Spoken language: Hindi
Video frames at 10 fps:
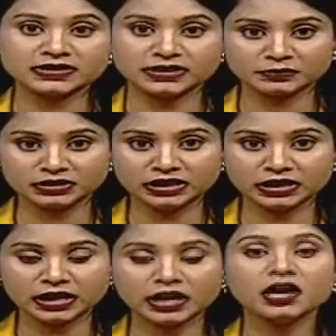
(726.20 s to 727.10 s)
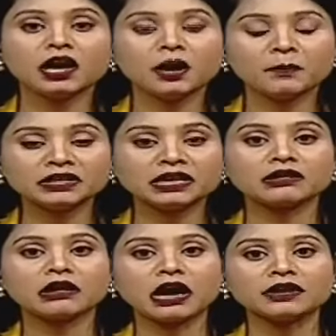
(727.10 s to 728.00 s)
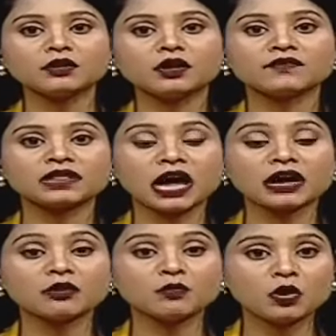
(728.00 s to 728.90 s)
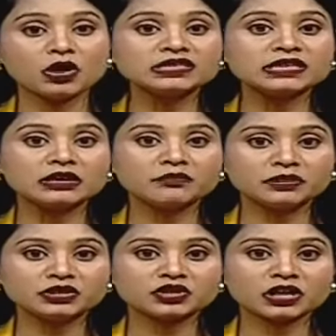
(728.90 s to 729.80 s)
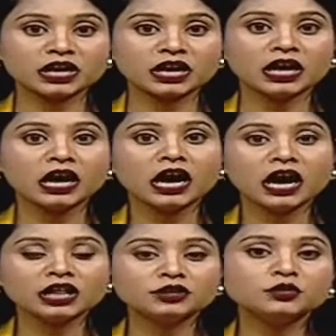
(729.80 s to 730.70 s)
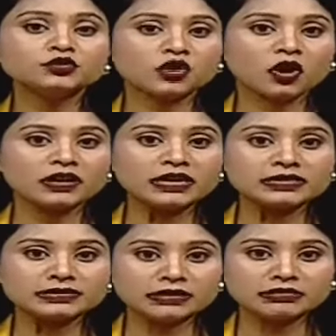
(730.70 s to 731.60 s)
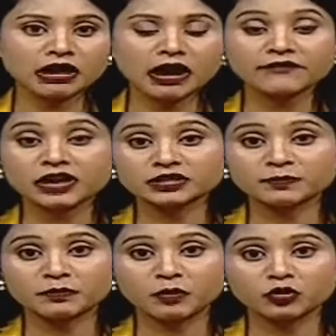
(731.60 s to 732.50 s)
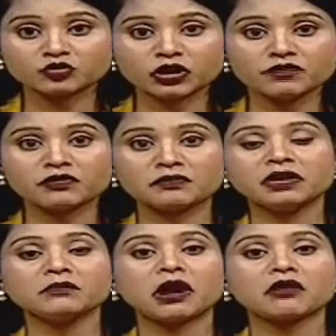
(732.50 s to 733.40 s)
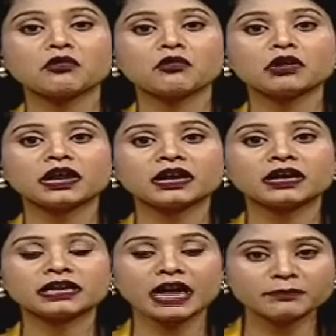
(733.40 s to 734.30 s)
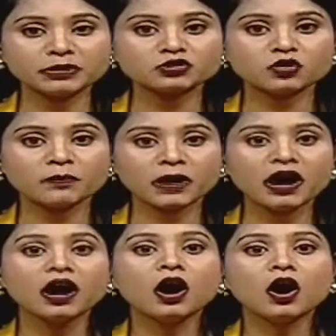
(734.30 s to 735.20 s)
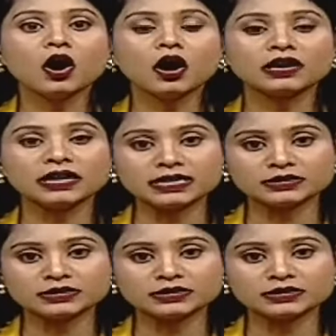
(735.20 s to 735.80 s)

समिति के पदाधिकारियों ने विधायक मोहन सिंह बिष्ट के हल्दू चौड़ स्थित आवास पर पहुंचकर विभिन्न मांगों को लेकर ज्ञापन सौंपा और इस